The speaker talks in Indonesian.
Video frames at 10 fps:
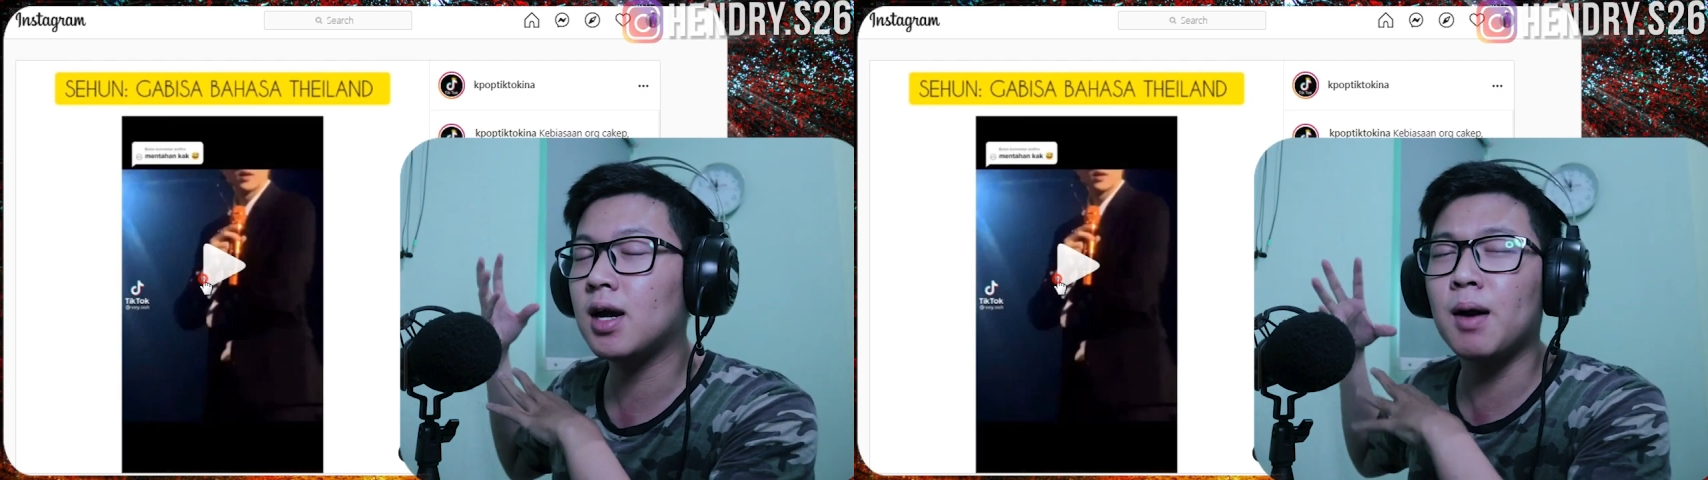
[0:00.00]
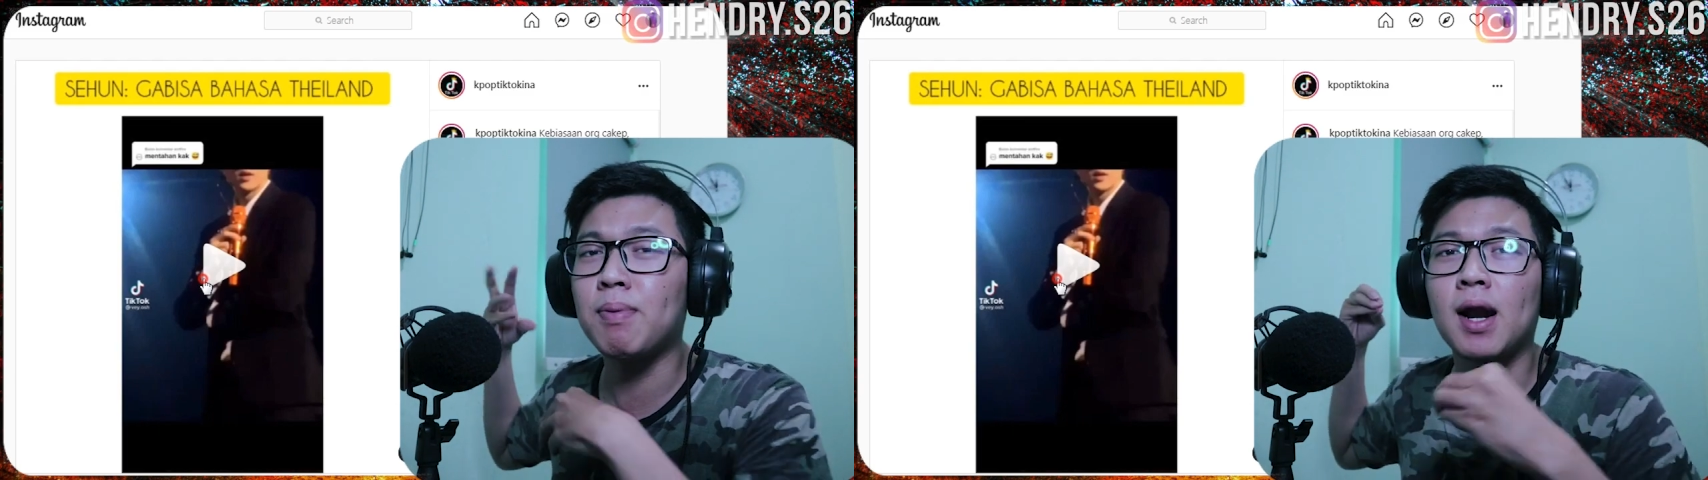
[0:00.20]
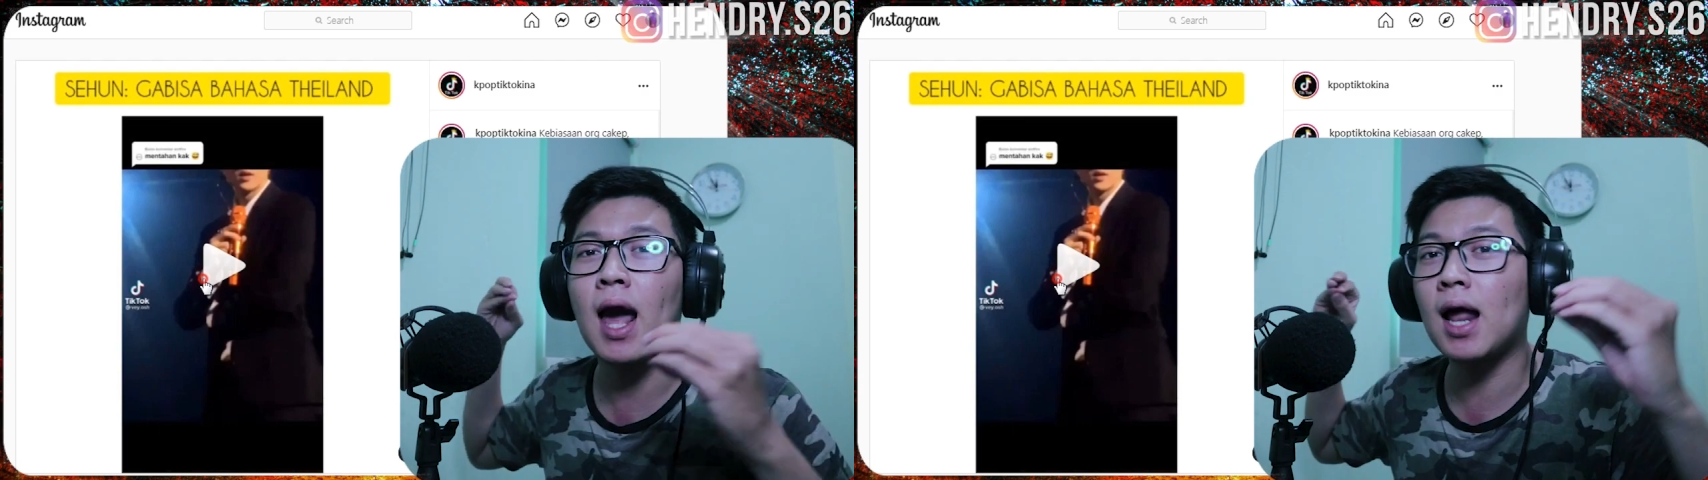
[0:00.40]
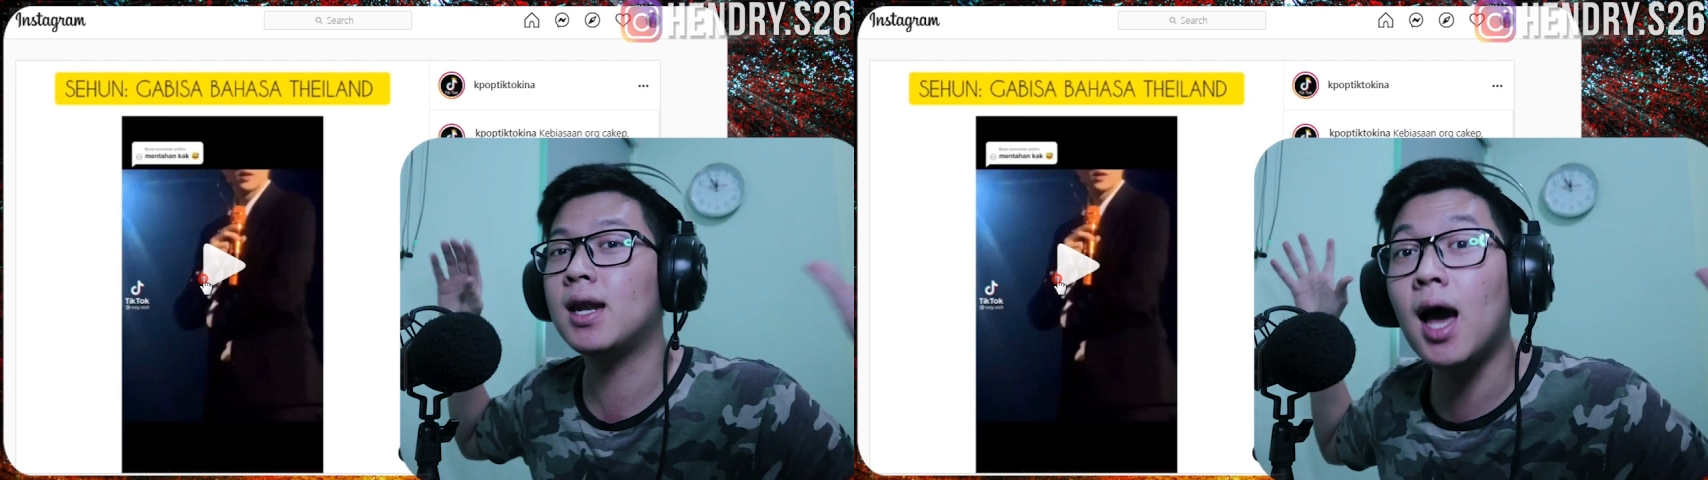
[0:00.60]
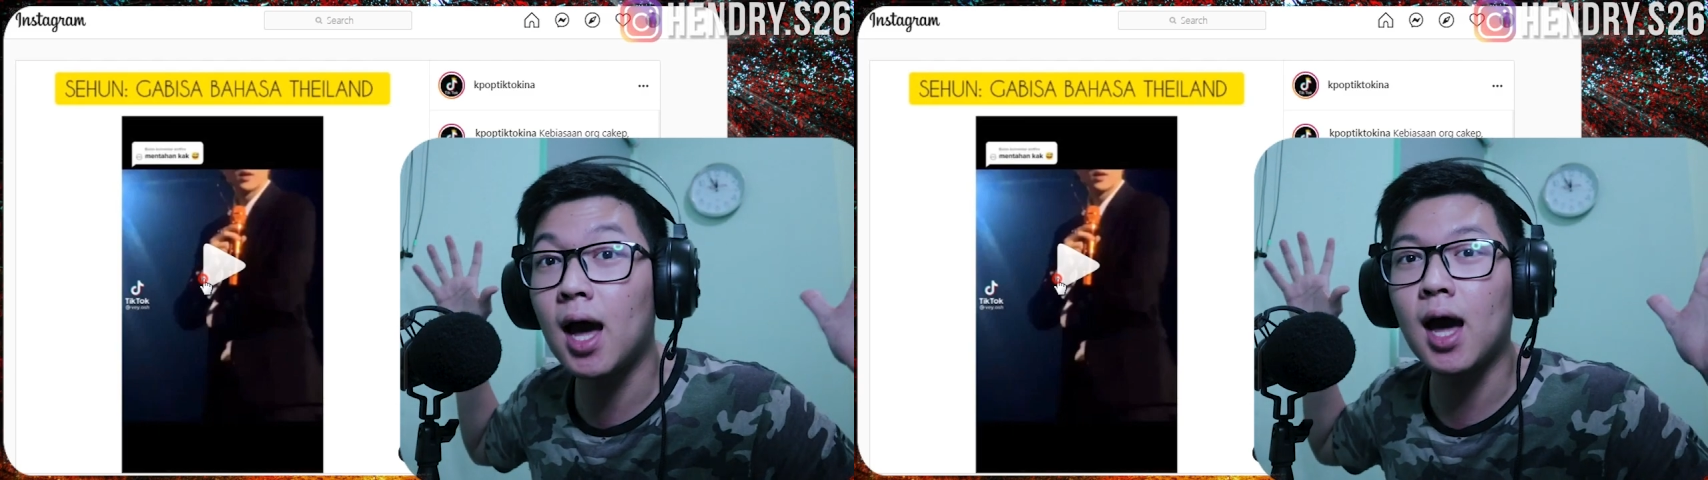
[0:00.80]
nggak pernah
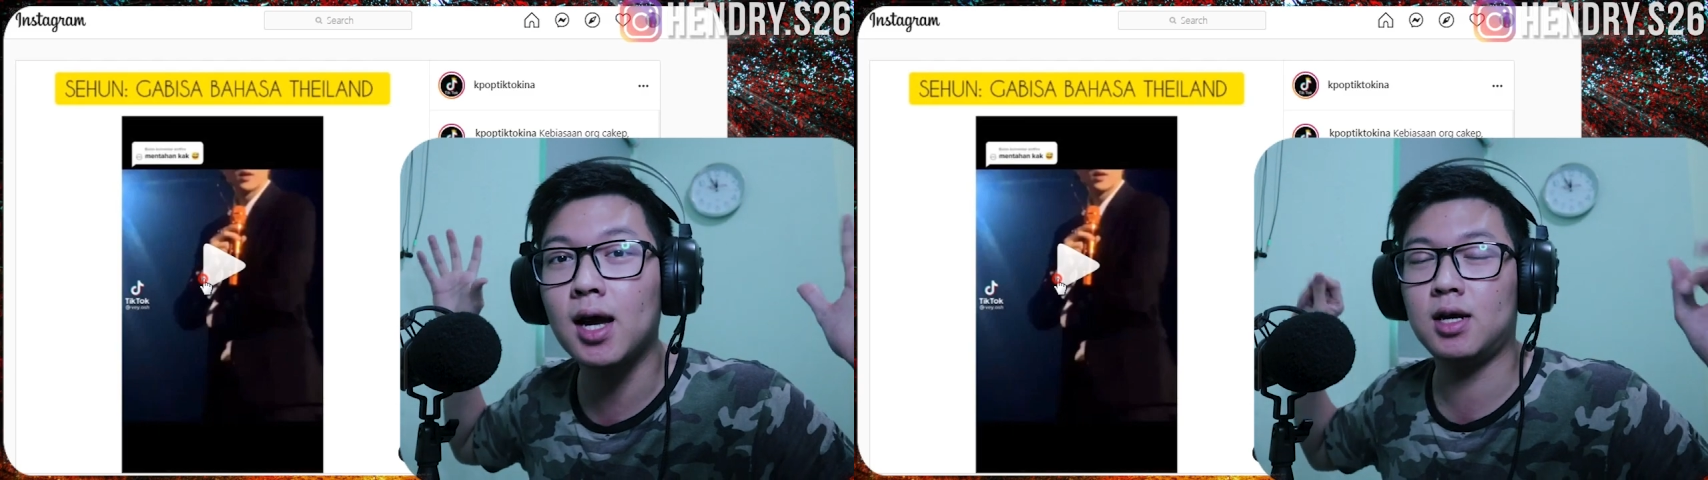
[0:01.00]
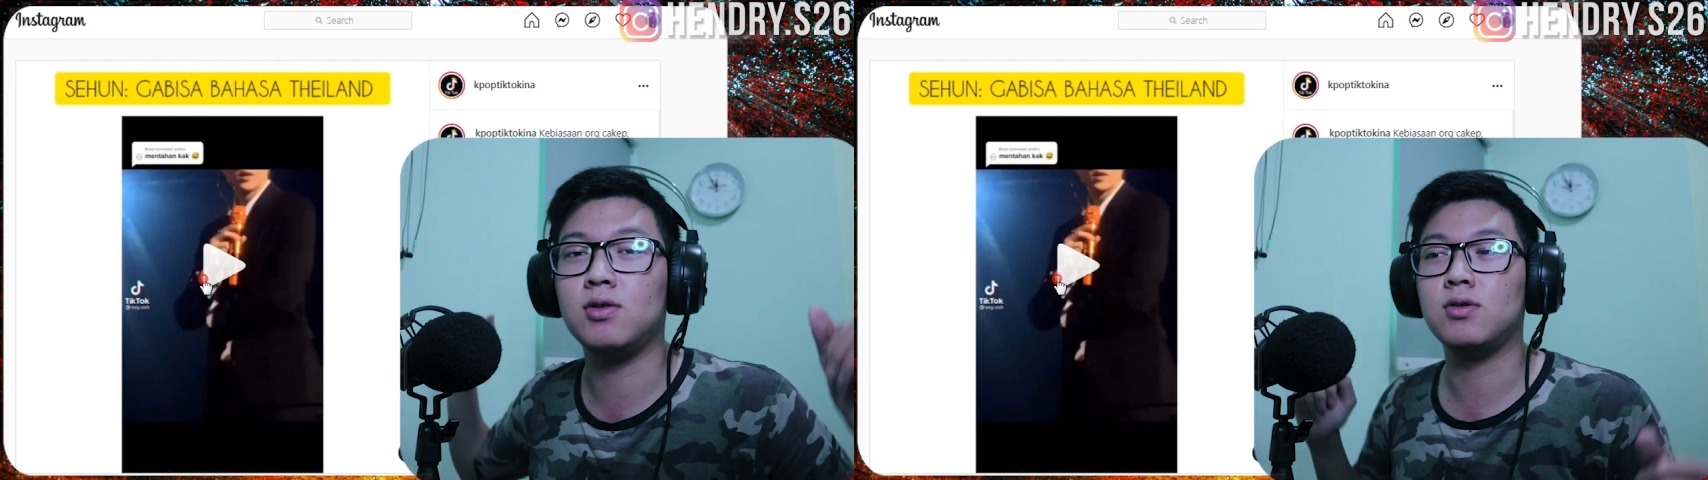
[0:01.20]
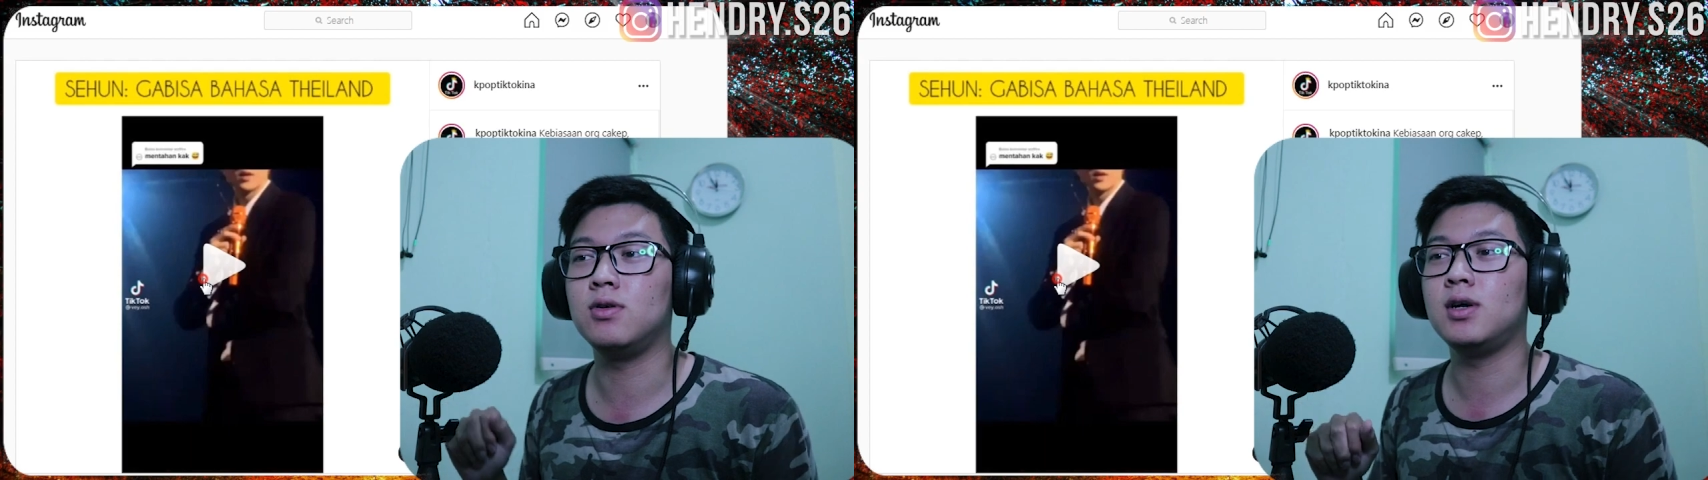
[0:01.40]
ada gitu